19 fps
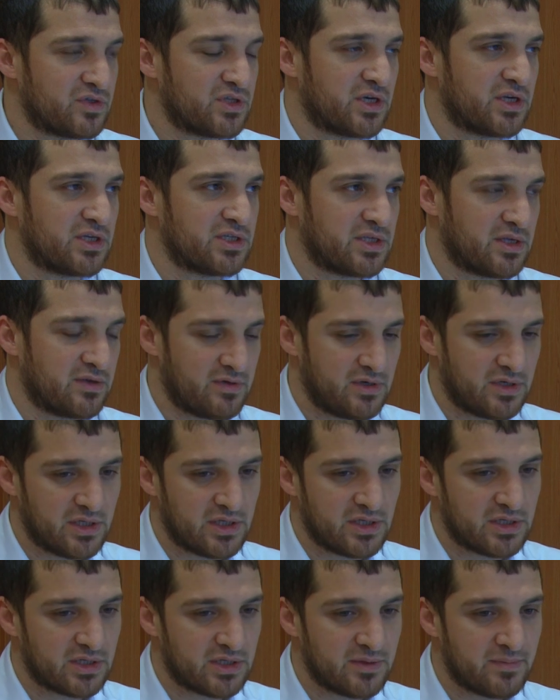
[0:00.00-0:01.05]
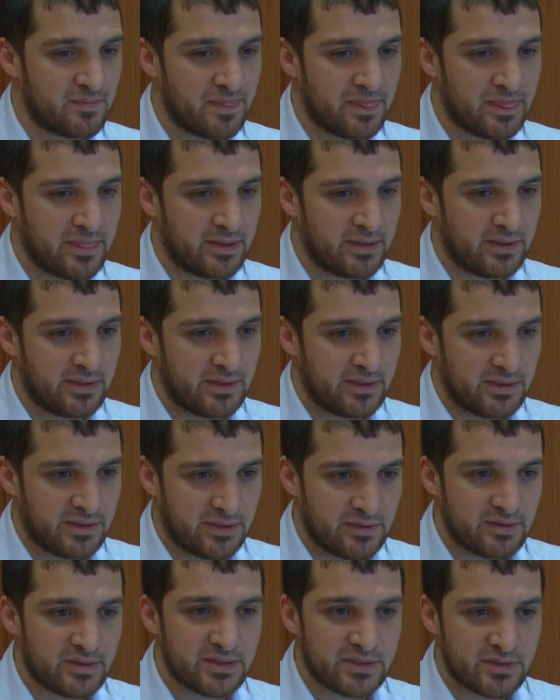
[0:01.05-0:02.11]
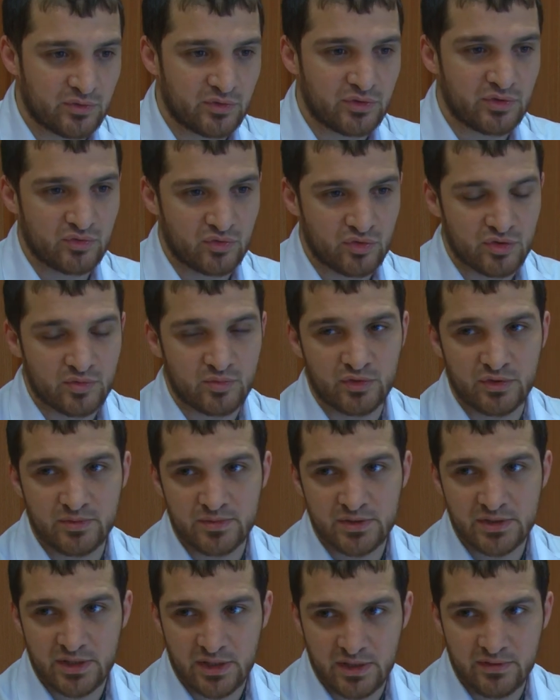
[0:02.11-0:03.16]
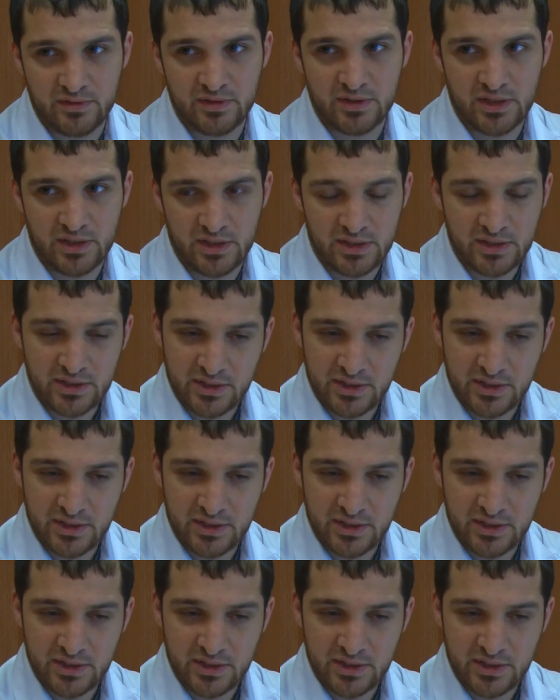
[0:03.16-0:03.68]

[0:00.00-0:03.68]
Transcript: вчера ставили на ноги наверное, сегодня тоже будем ставить на ноги.